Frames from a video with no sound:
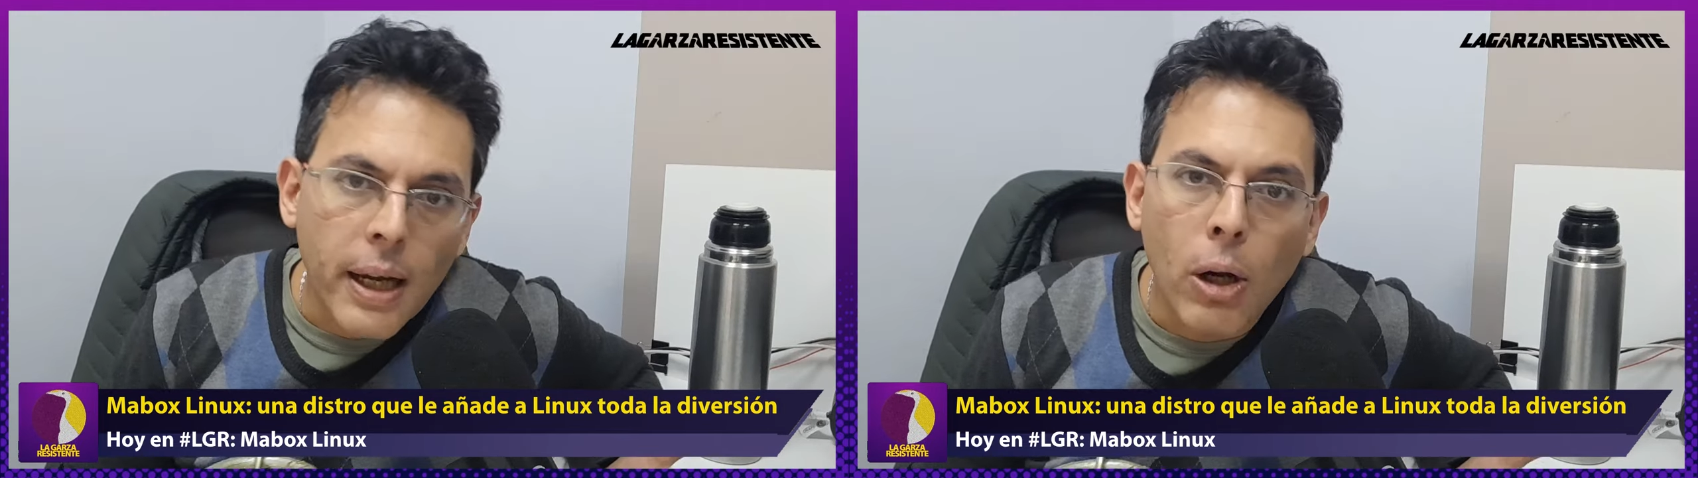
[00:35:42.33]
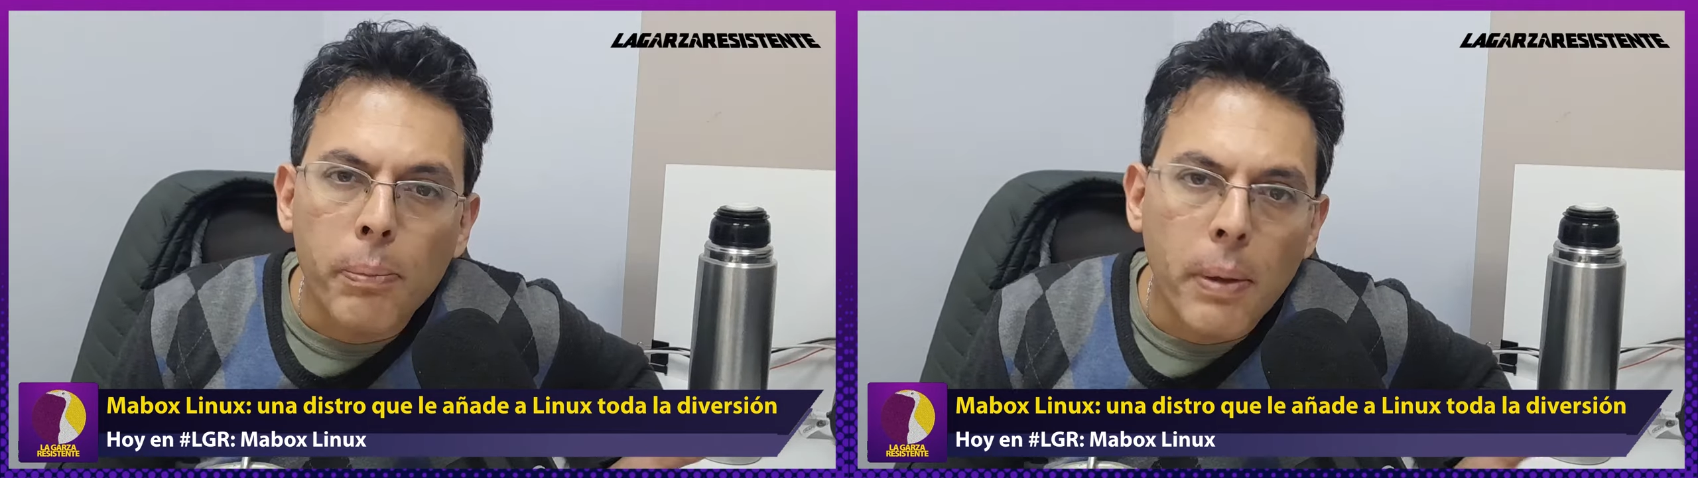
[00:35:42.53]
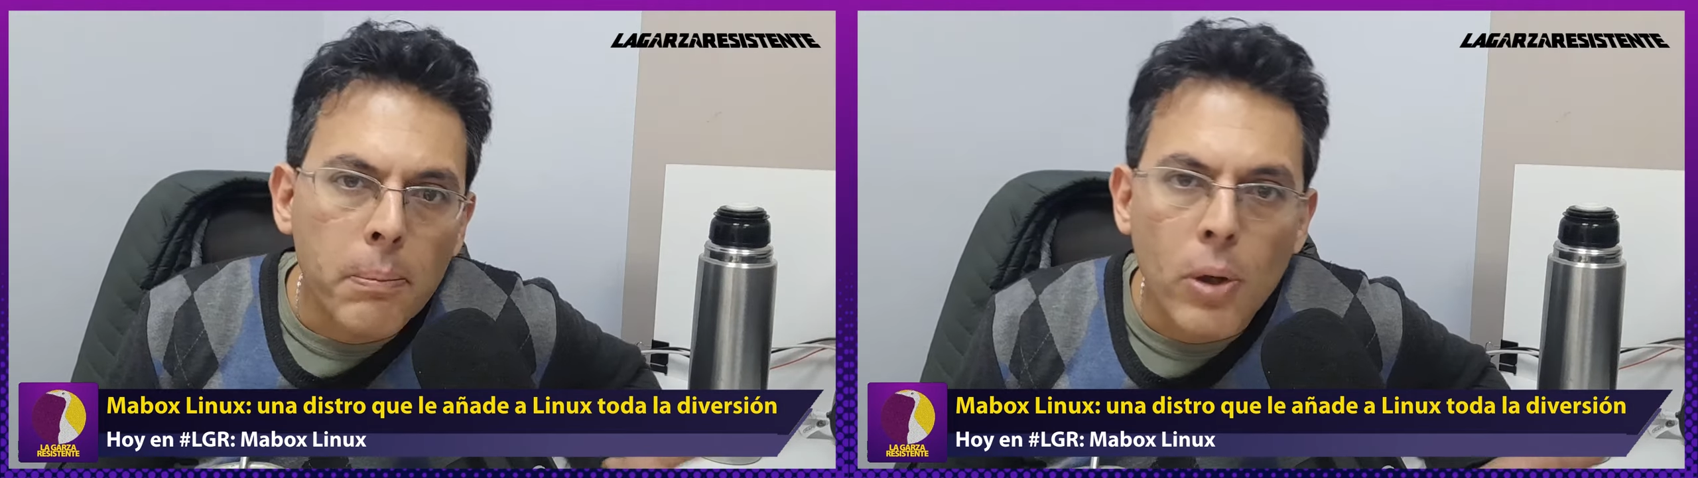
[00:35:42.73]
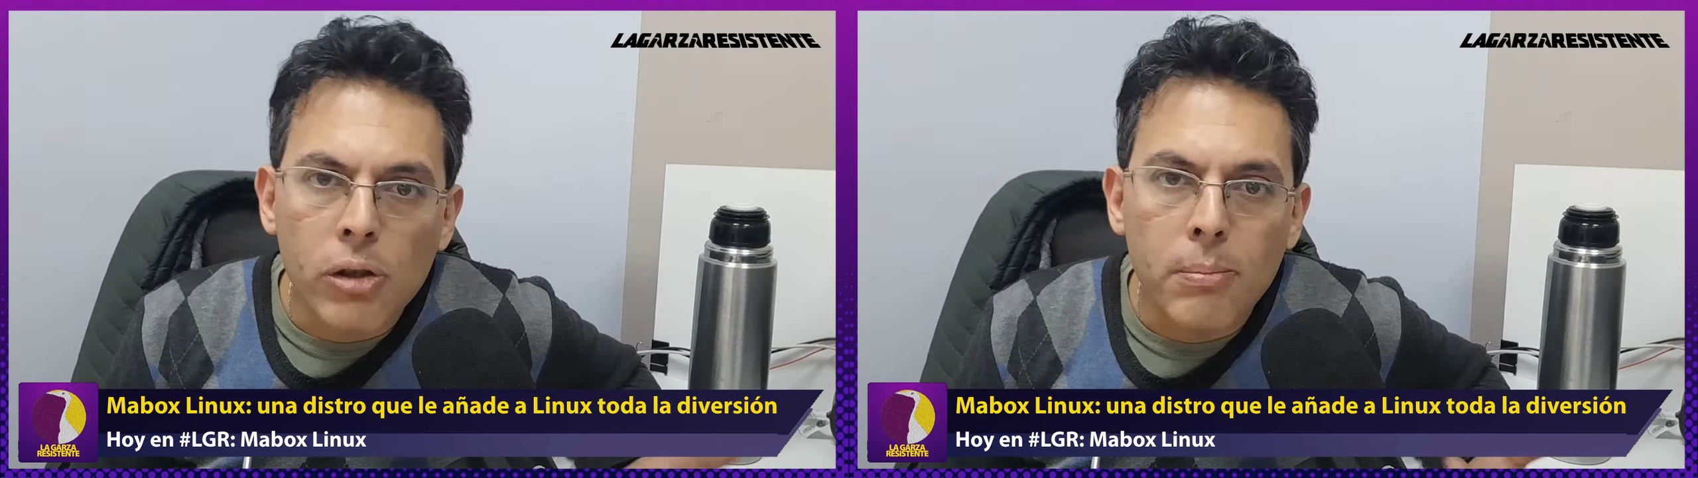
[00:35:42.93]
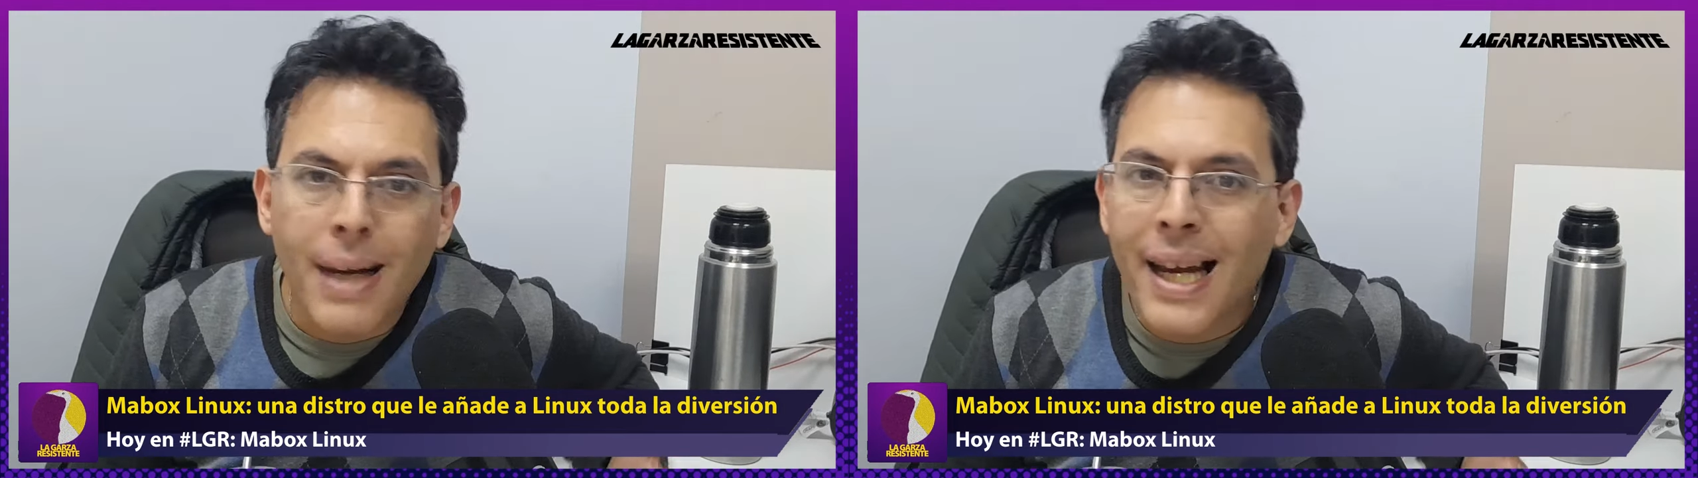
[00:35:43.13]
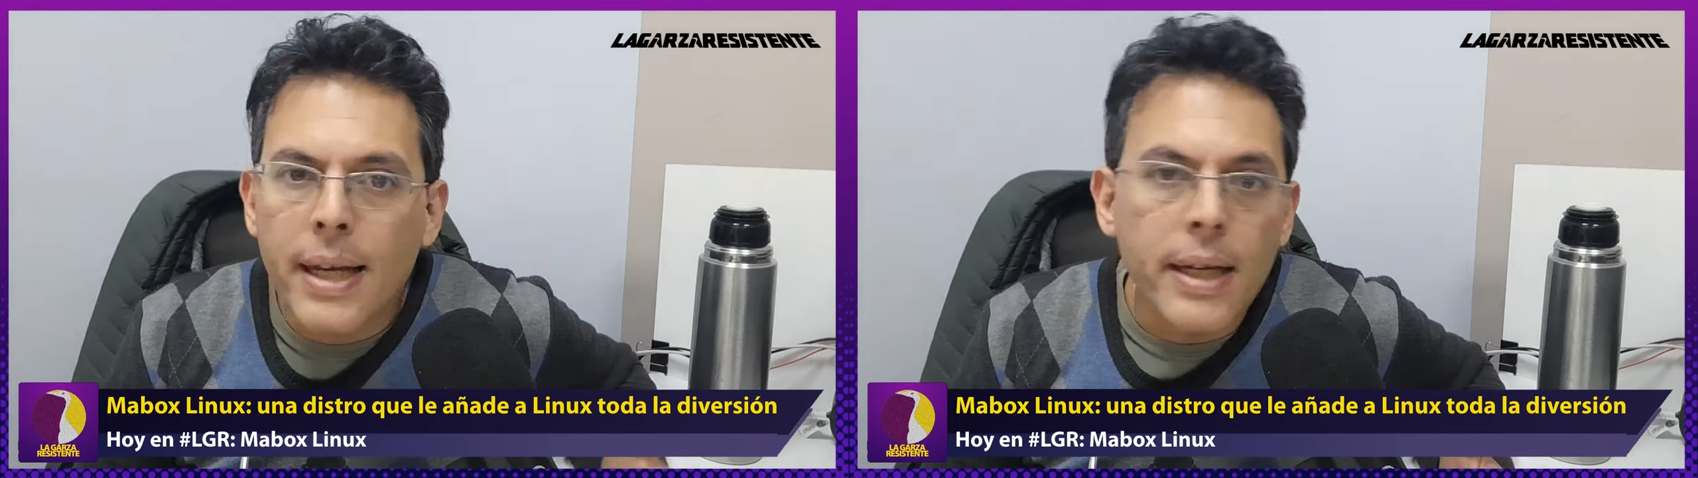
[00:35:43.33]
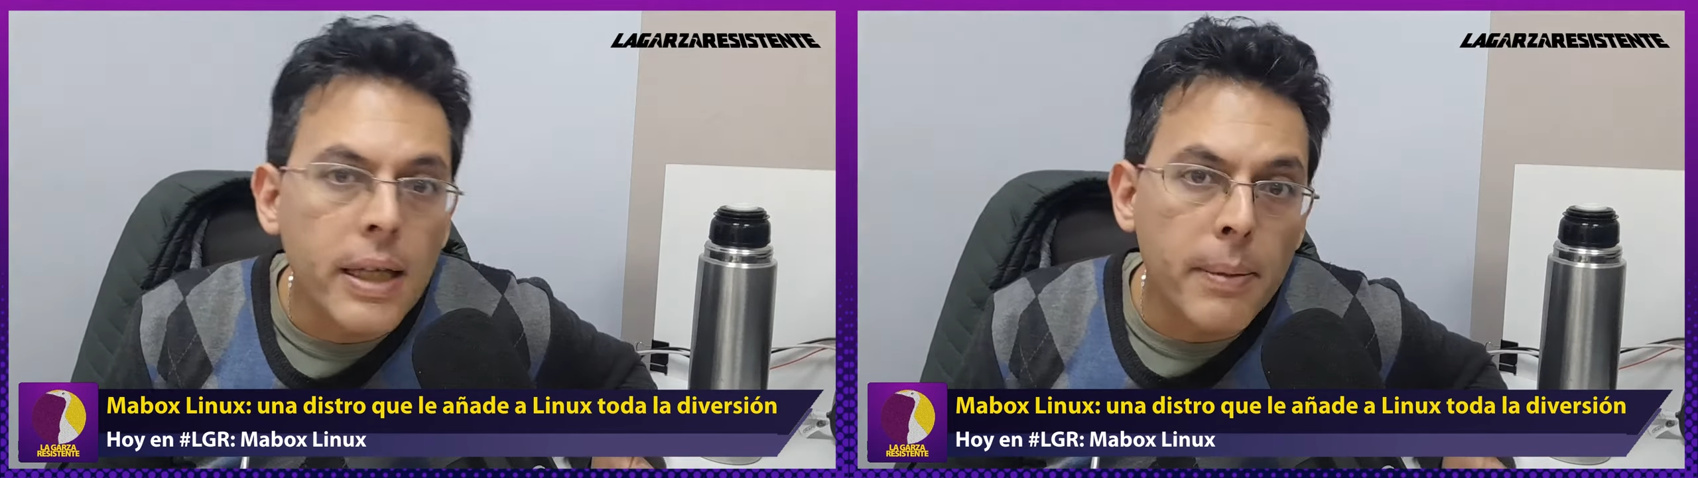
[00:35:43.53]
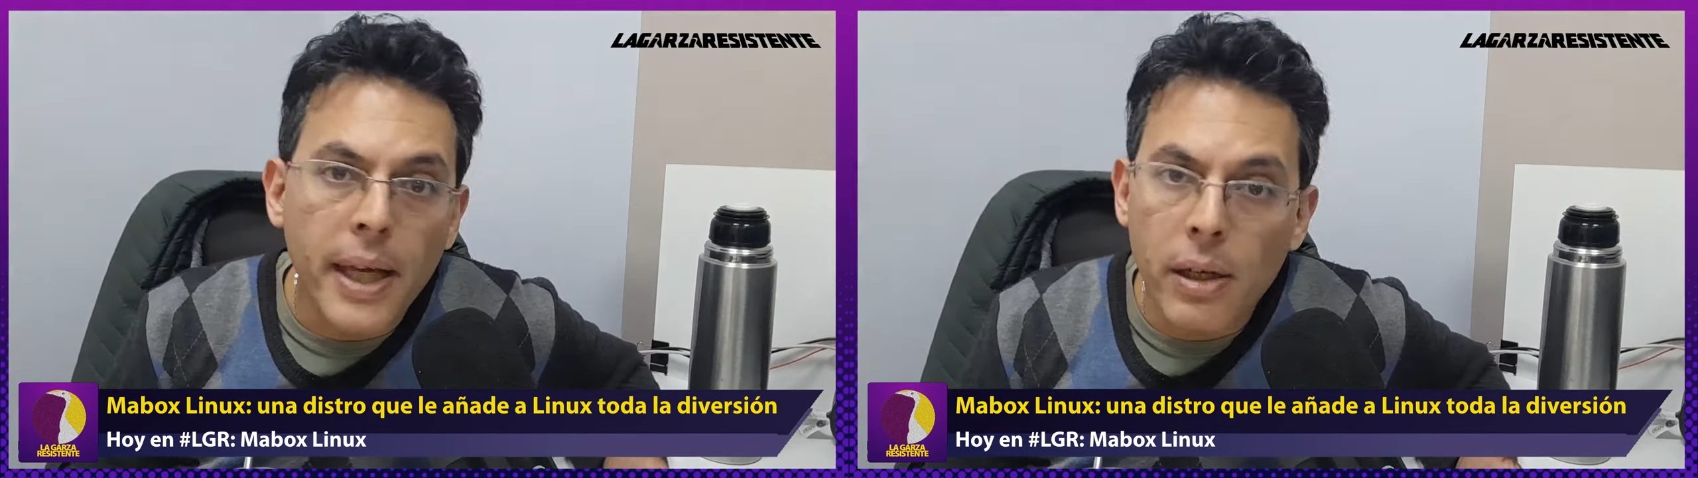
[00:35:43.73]
el open box más
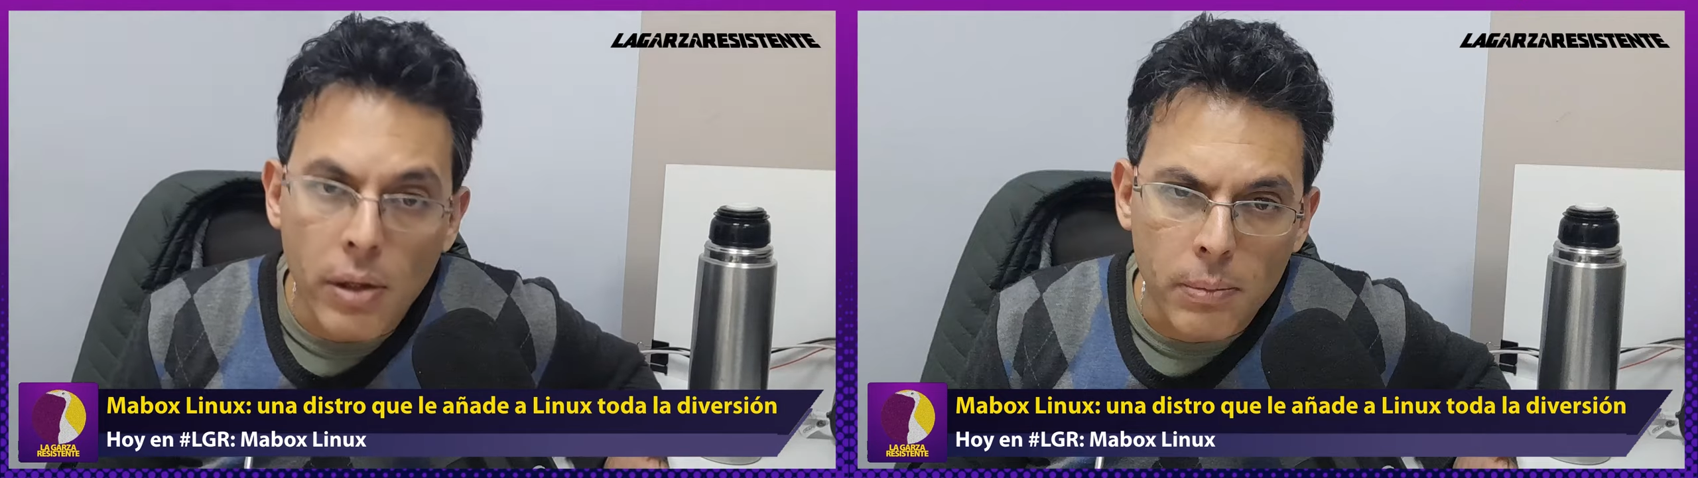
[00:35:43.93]
liviano